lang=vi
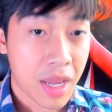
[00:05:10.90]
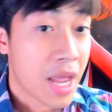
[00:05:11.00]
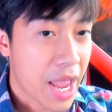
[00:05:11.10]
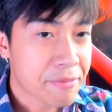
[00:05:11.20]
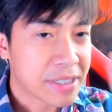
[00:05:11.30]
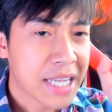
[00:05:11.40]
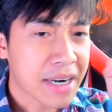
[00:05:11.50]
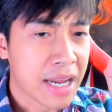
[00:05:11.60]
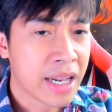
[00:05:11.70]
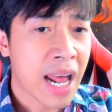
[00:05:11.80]
Em phải
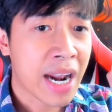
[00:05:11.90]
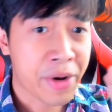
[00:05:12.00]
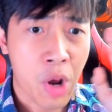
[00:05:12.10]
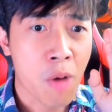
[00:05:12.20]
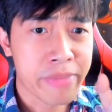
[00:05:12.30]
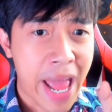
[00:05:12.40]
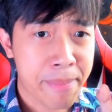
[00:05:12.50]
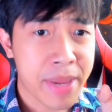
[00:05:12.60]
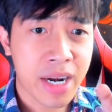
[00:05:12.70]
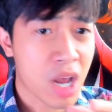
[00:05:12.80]
xác định lại là nó không
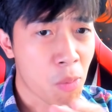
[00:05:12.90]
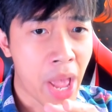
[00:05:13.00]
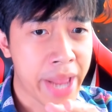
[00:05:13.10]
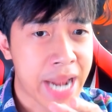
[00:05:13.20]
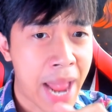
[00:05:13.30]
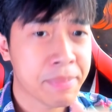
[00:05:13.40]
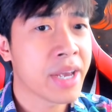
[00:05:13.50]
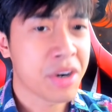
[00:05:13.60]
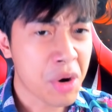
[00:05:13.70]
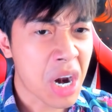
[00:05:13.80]
đẹp nha, nó không hề đẹp
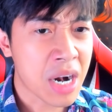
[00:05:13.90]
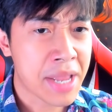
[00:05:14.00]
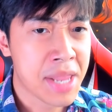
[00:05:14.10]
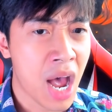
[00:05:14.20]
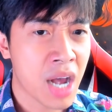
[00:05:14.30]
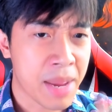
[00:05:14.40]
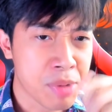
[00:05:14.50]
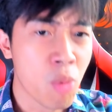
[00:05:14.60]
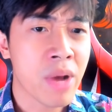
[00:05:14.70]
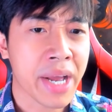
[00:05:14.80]
nha, nó rất là dơ. Em
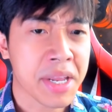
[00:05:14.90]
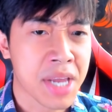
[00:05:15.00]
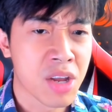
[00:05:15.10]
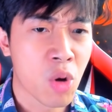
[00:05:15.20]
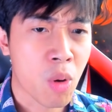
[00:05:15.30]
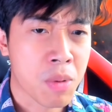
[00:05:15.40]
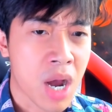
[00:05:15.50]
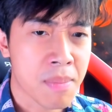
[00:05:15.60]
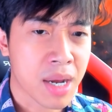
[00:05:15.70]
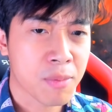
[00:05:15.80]
nhúng cả cái chân vô cục
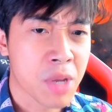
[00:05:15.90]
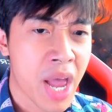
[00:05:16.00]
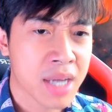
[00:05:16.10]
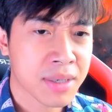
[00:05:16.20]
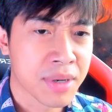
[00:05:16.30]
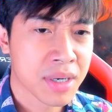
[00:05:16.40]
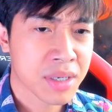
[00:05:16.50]
cứt mà không dơ sao được.